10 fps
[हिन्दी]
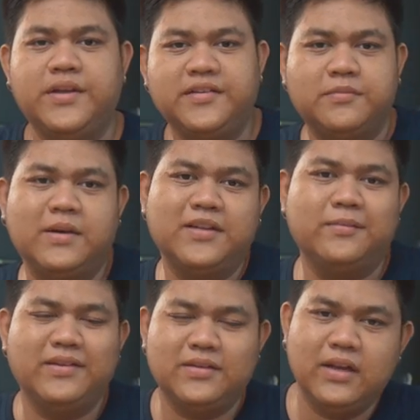ये सब बातें
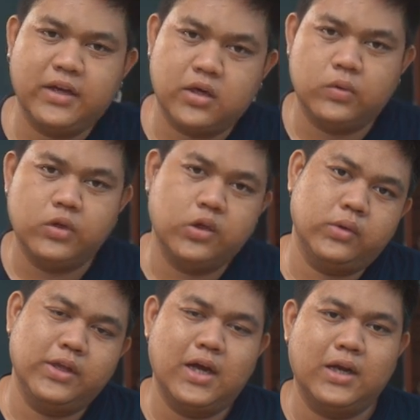मैं इसलिए कर रहा हूँ
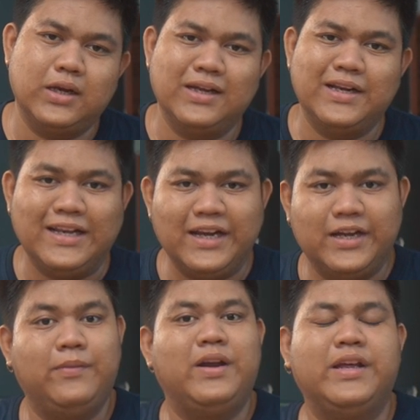क्योंकि यार
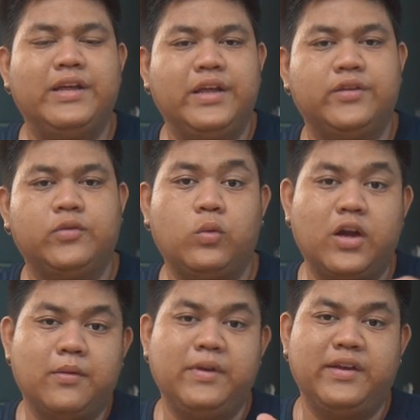रिलेटिबिलिटी इज़
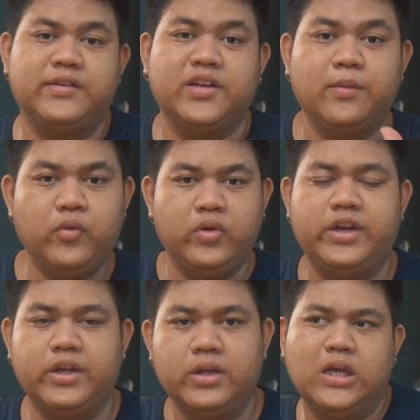व्हाट मेक्स
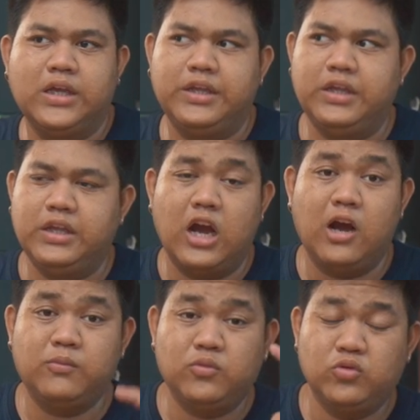कम्युनिटी कि
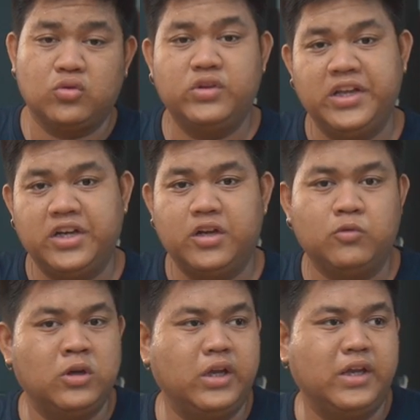आप उसको देख कर
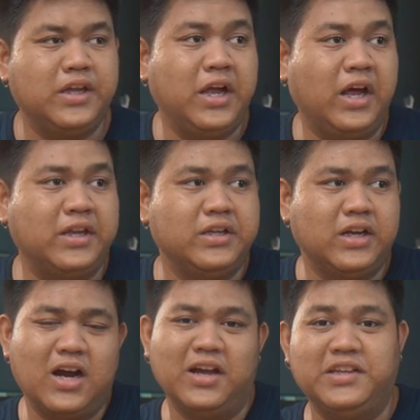बोले कि यार
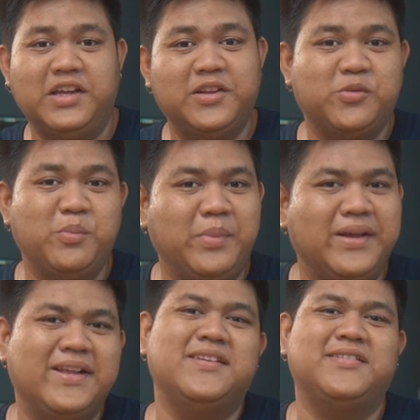हाँ ये तो
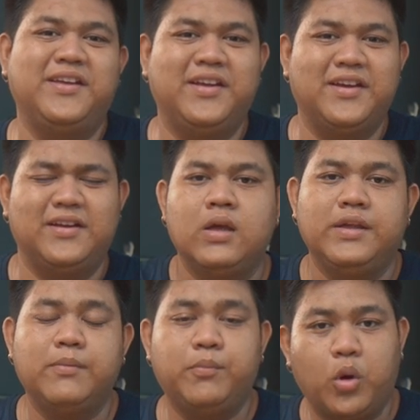मेरे जैसा ही है
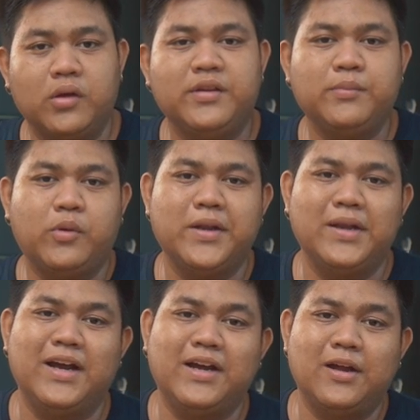ये बहुत ज़्यादा इंपॉर्टेंट
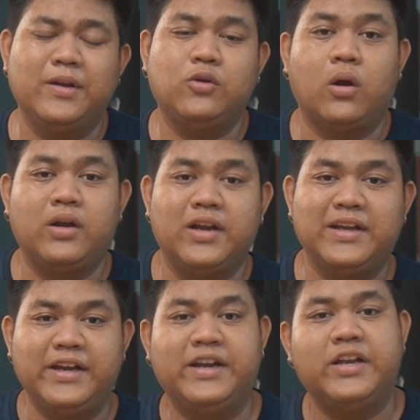है अगर आप एक
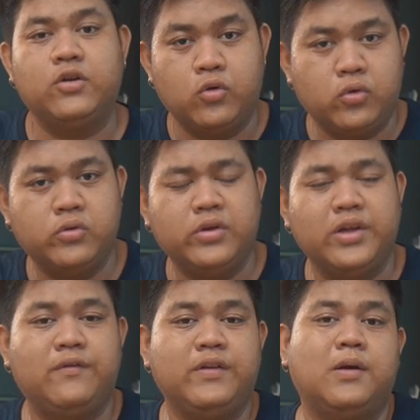कंटेंट क्रिएटर हो
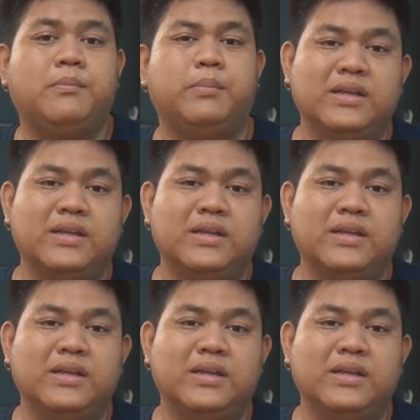या फिर आप